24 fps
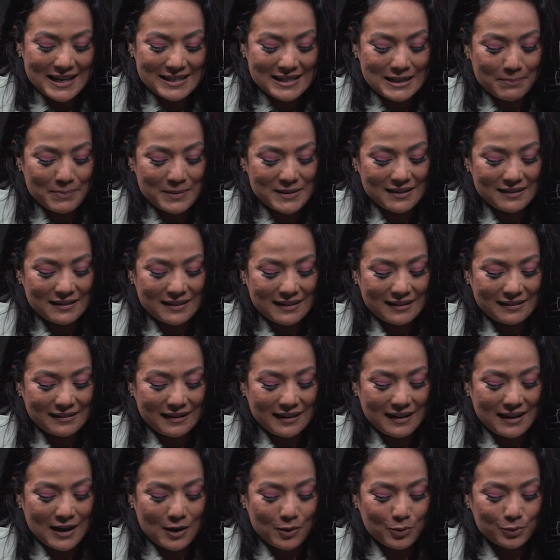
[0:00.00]
es el presidente
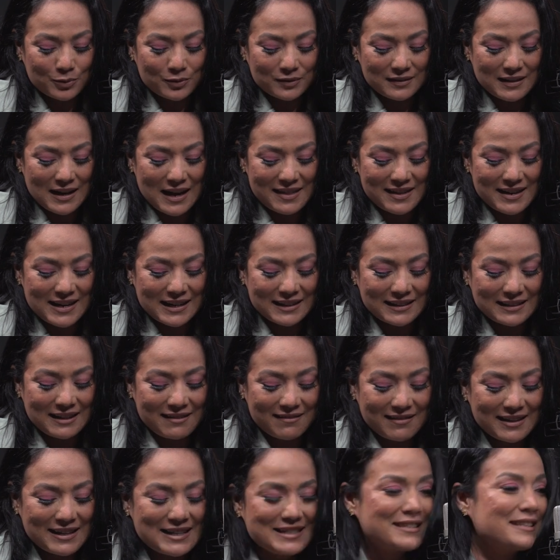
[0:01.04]
de la Junta
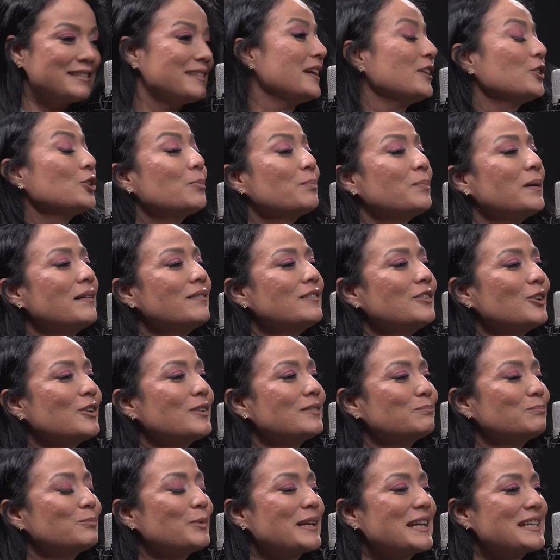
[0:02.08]
Directiva del CITEC. Don Pablo,
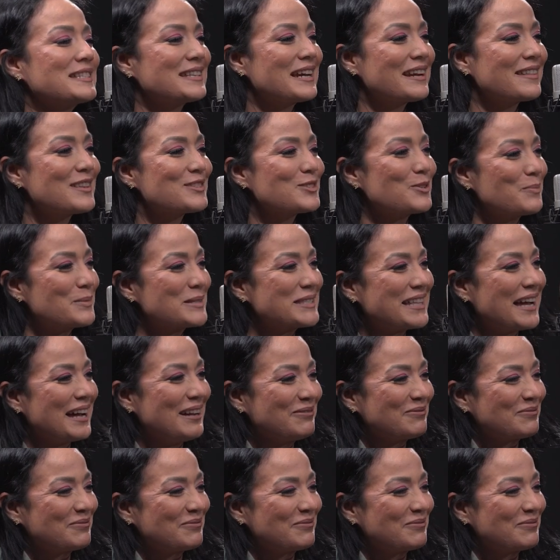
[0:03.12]
buenas tardes, ¿cómo está?